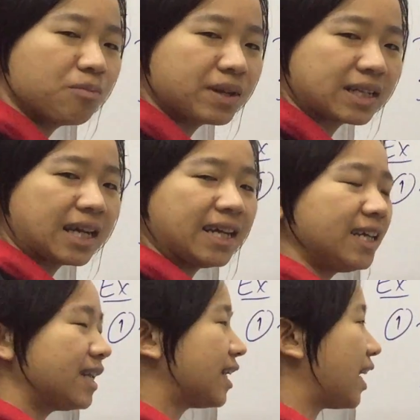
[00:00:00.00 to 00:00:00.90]
công miền
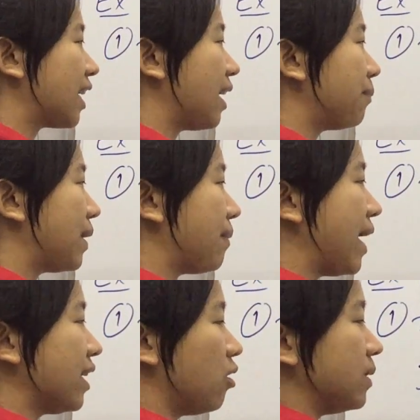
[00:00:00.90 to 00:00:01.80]
này cả na phía
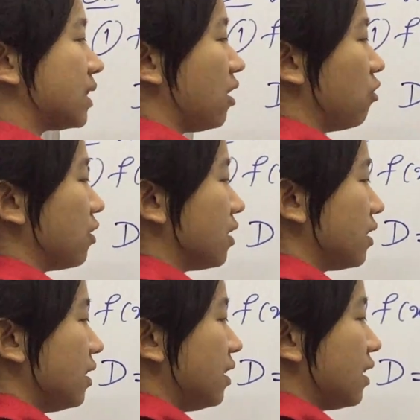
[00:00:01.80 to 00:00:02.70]
bánh không bị sầu
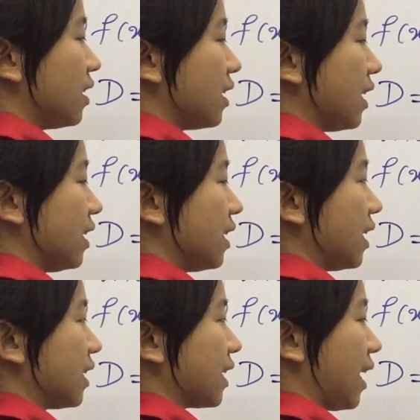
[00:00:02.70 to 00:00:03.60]
này
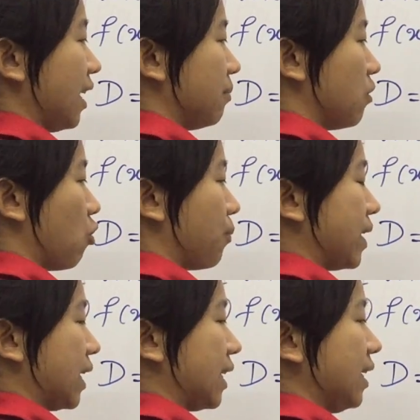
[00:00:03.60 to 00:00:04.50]
cái bột
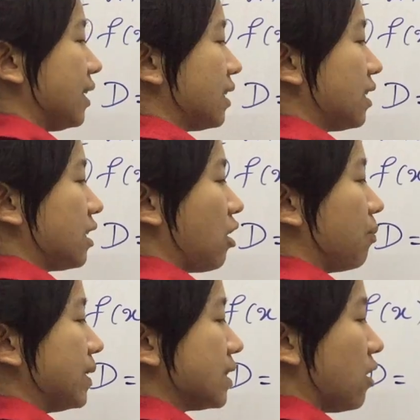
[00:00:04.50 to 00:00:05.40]
bì ấy
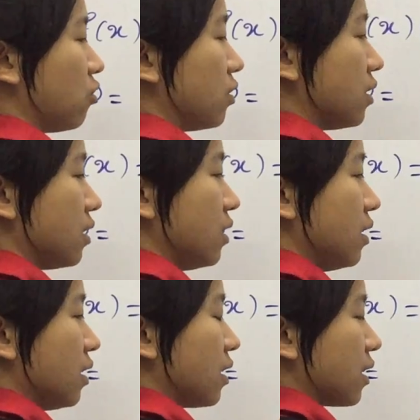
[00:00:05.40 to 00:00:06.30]
không bị sầu
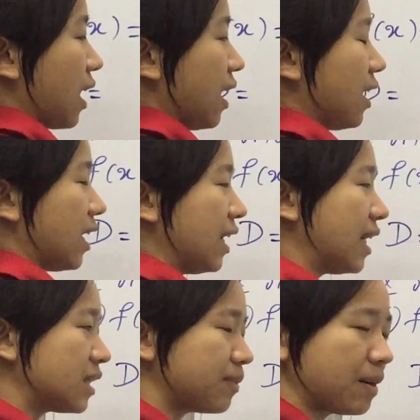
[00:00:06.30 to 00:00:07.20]
ta ở lại
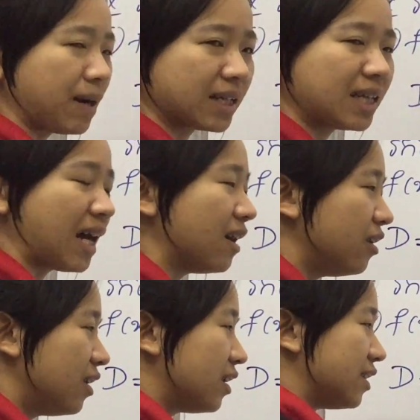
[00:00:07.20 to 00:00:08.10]
ít mà mán cả
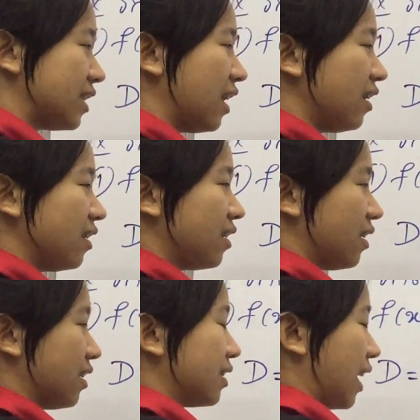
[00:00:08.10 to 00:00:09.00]
chẳng
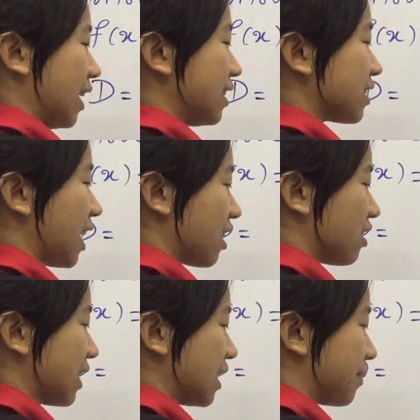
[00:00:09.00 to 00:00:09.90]
ở lại dân sập
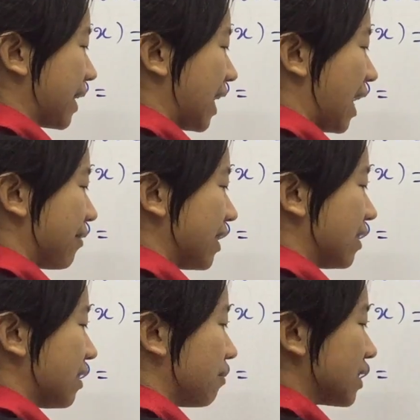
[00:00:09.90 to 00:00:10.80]
đó sẽ mấy ca
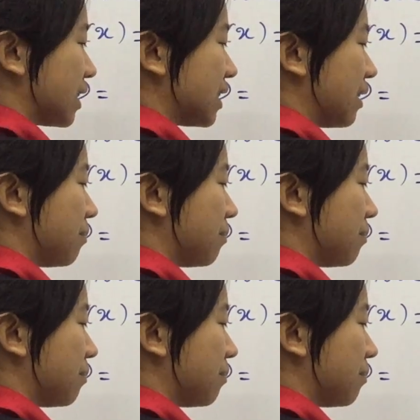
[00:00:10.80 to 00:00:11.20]
mình bà sân